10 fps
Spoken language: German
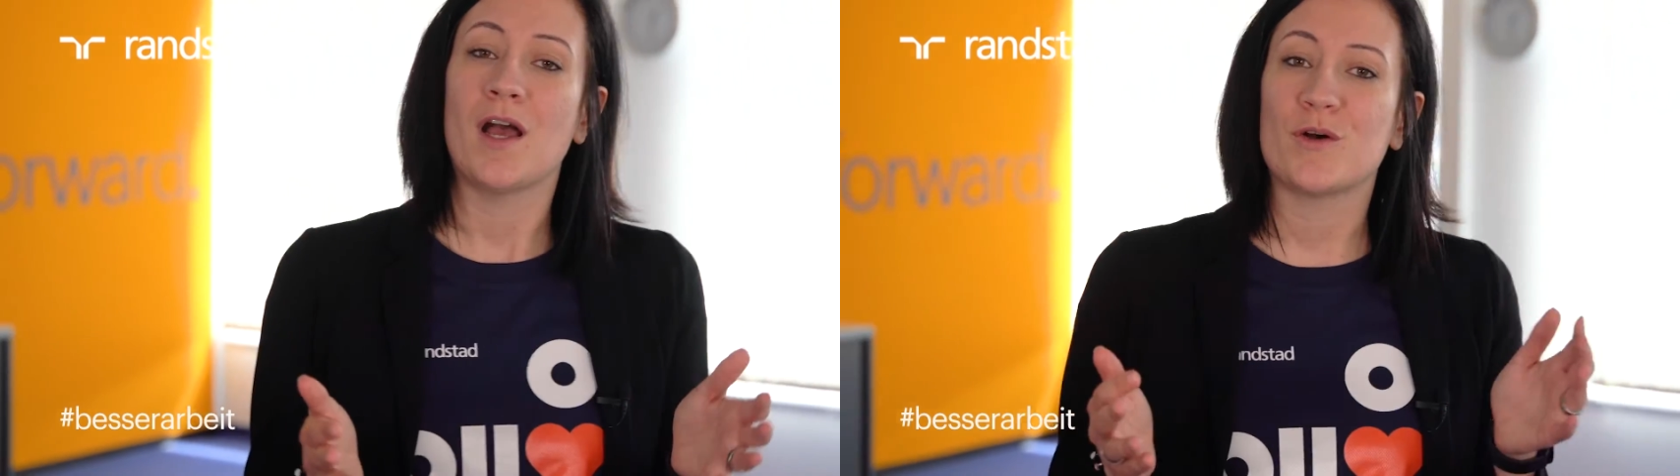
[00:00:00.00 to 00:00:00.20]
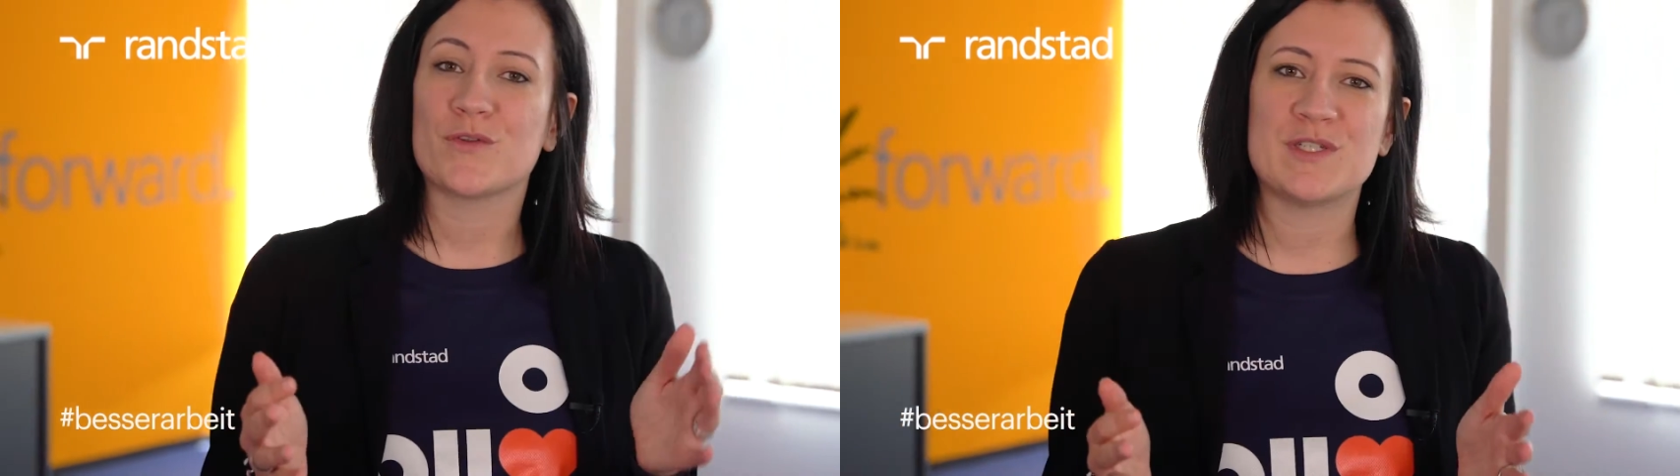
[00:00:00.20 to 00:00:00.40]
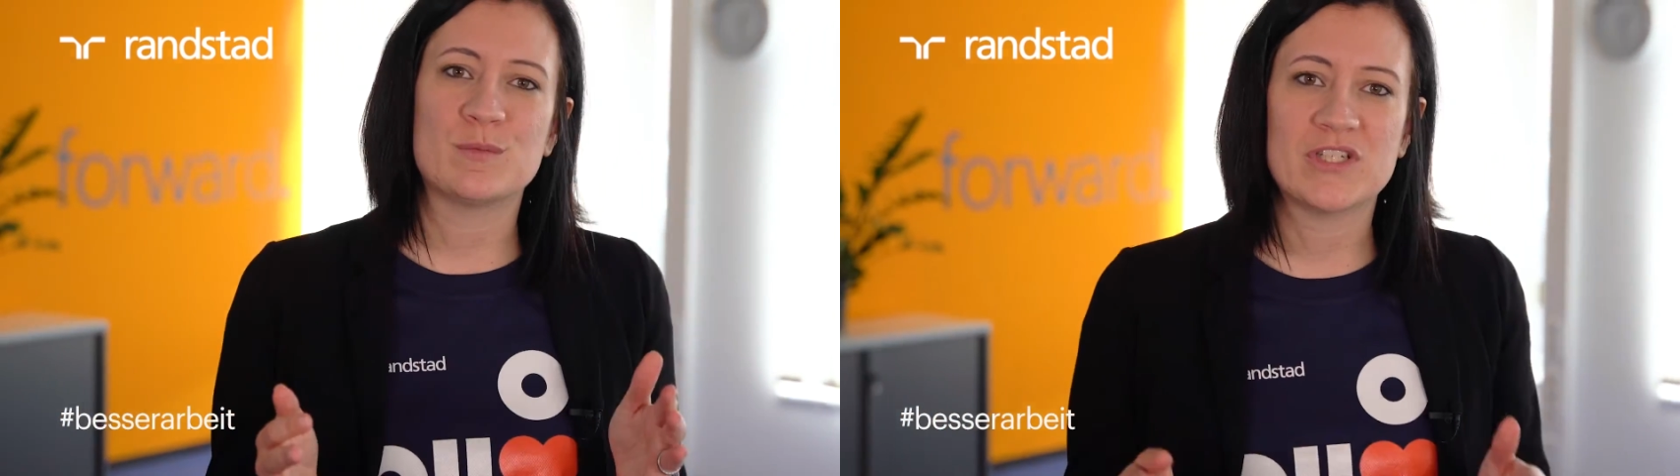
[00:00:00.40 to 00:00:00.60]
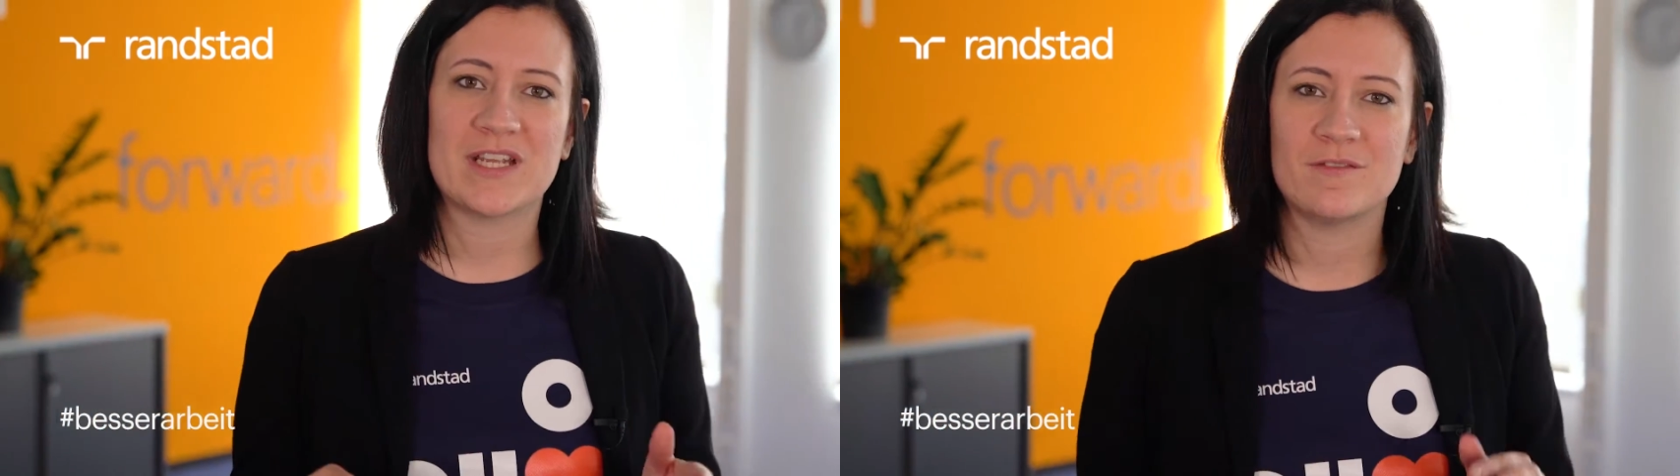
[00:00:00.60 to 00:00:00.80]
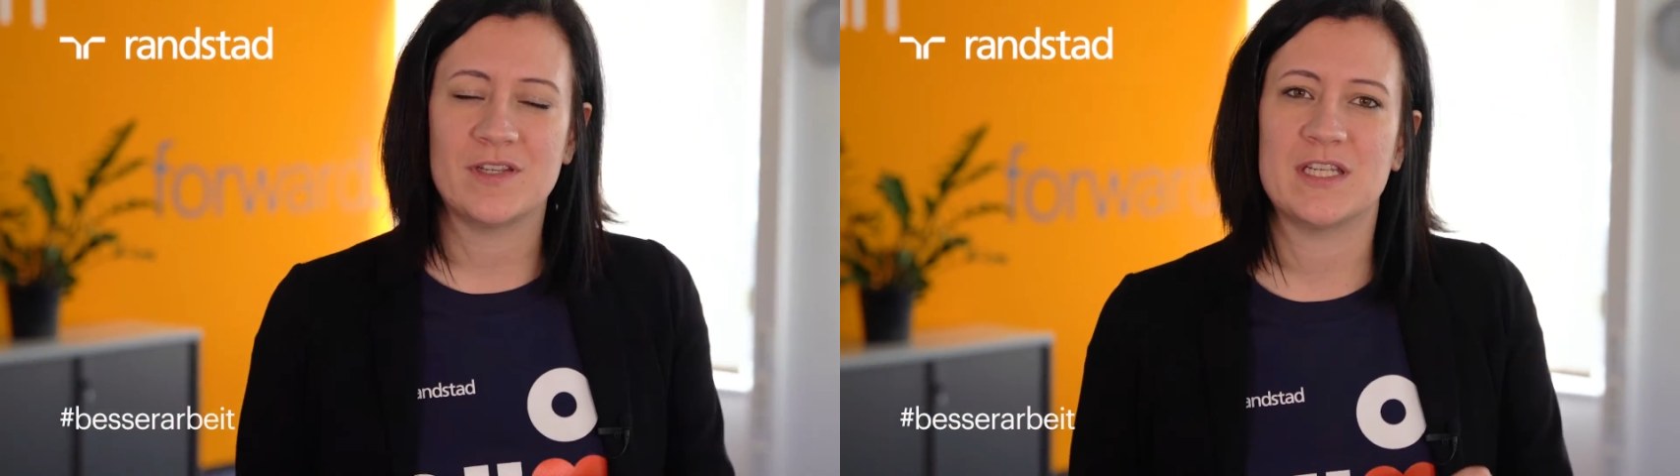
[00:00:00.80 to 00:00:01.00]
Außerdem
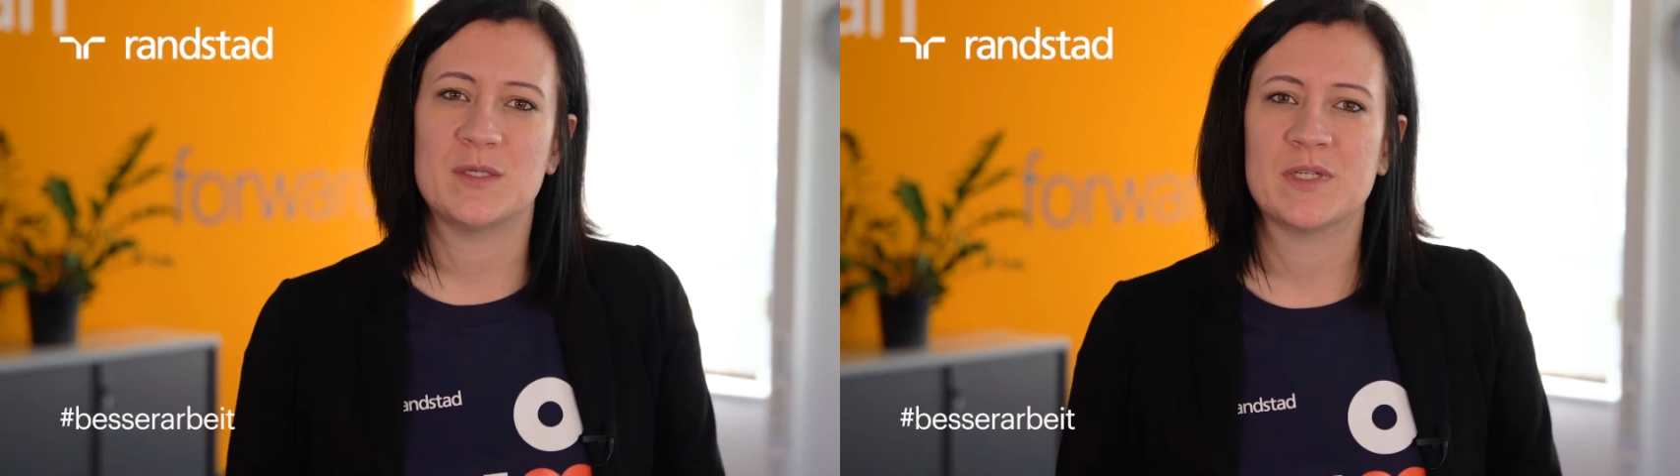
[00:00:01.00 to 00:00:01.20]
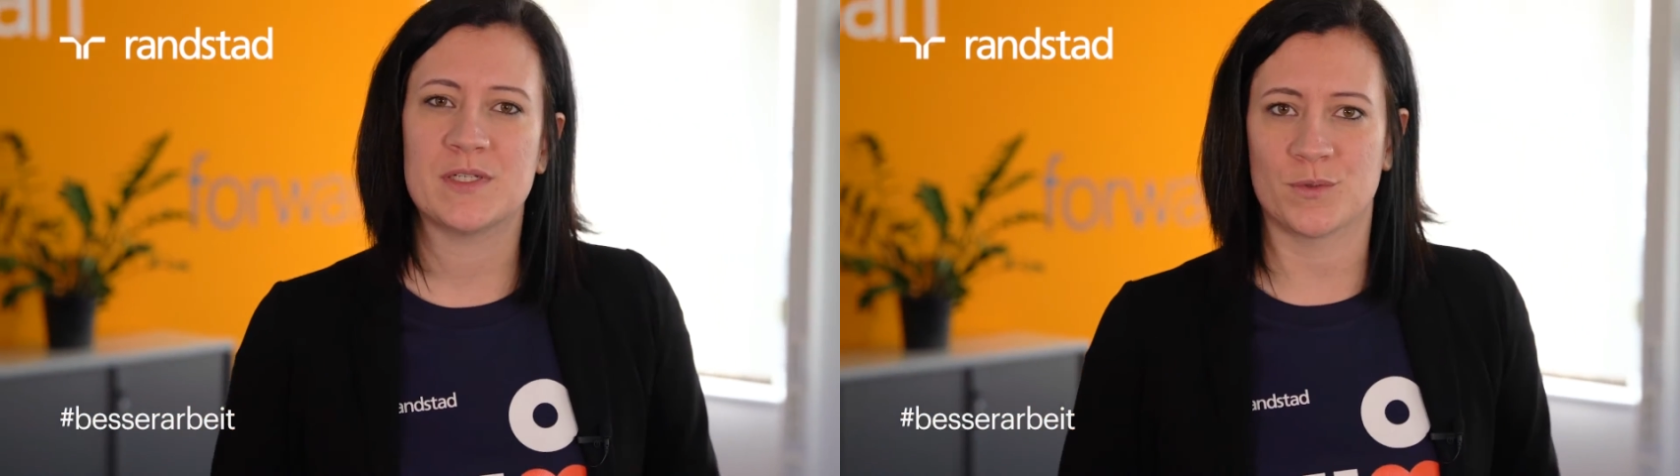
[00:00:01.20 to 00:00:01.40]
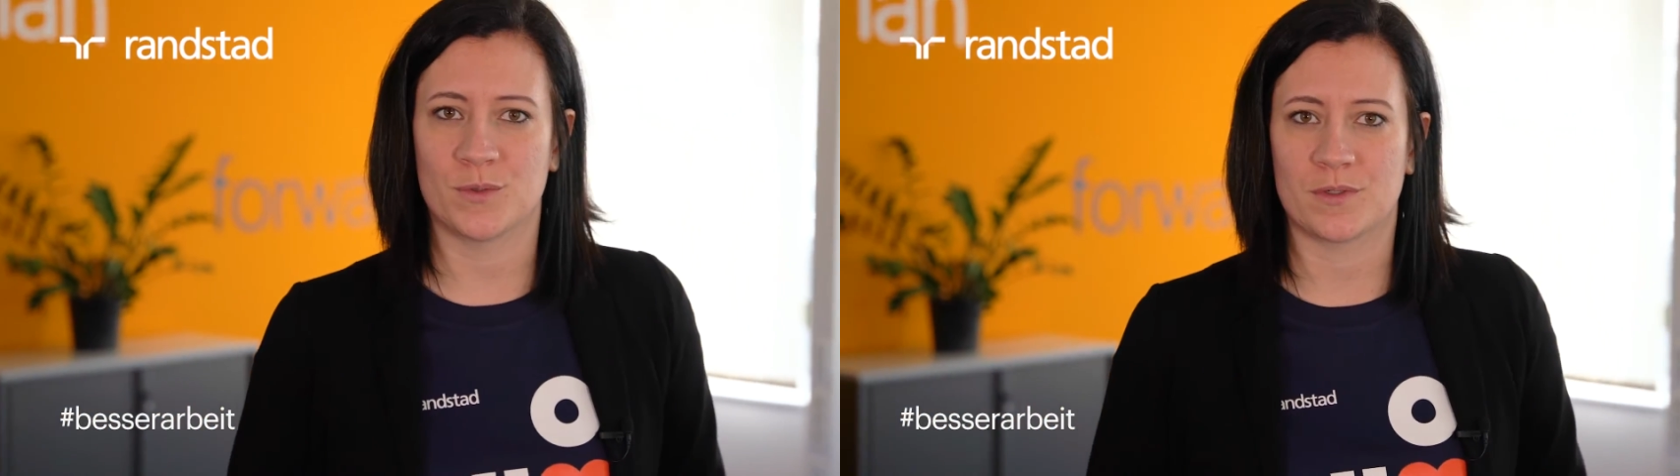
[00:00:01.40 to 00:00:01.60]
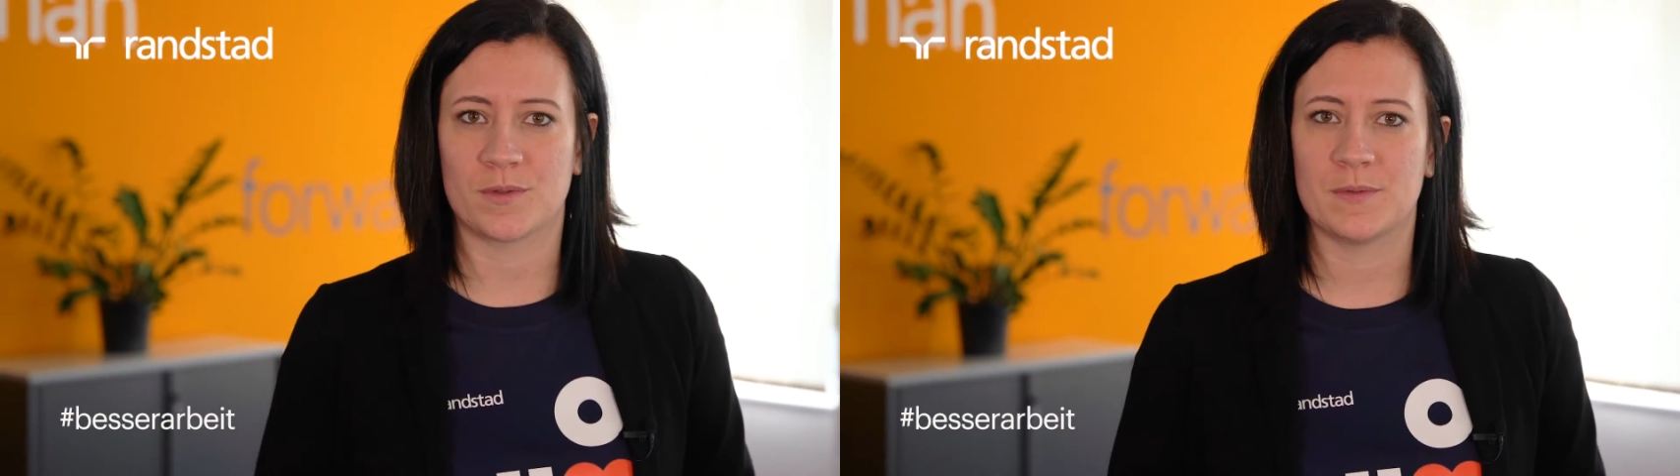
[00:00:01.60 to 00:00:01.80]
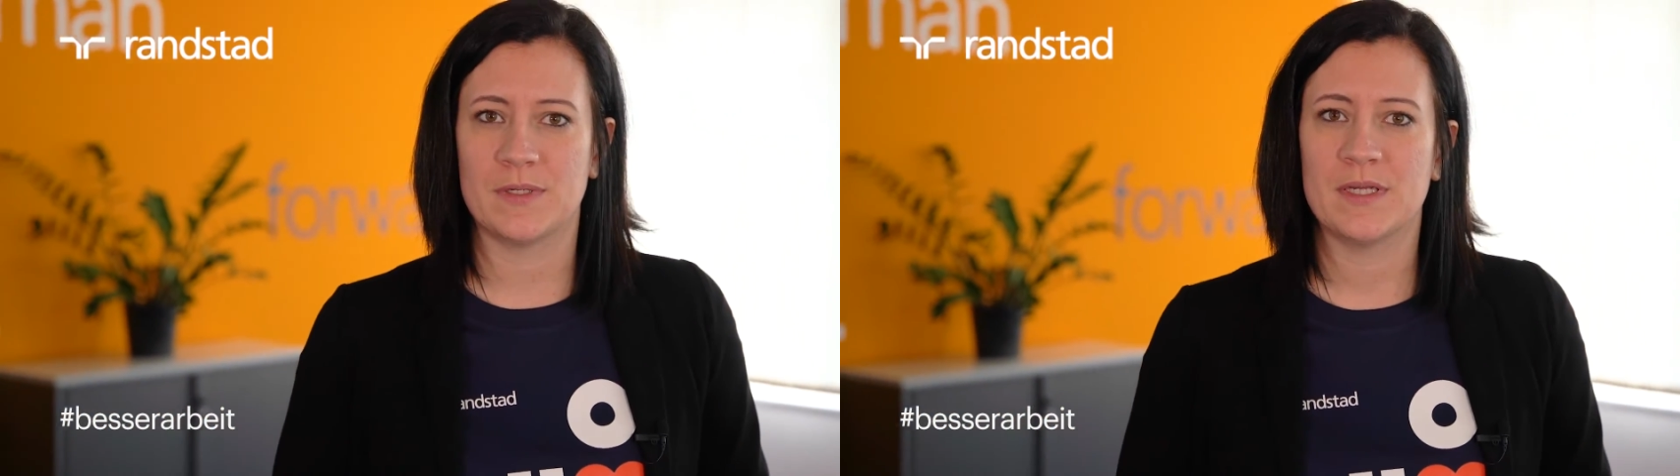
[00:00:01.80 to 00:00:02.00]
stärken wir dir immer den Rücken.